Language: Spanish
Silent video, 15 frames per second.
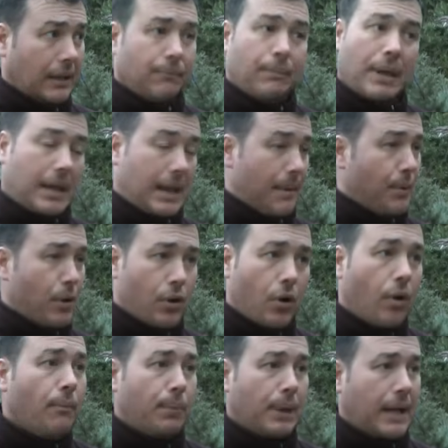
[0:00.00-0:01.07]
Veníamos
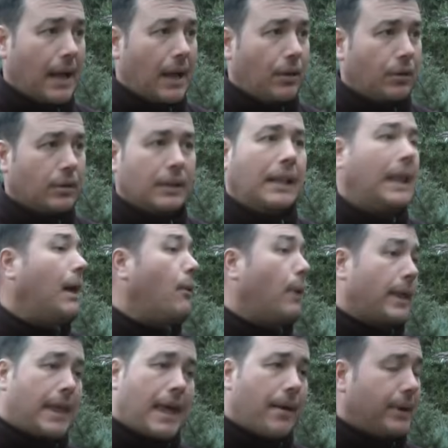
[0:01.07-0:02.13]
complicado, la
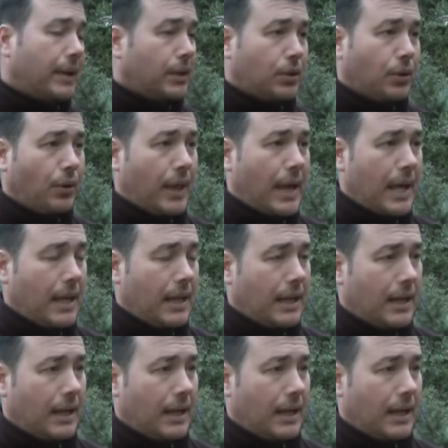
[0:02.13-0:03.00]
aguadeaban toda,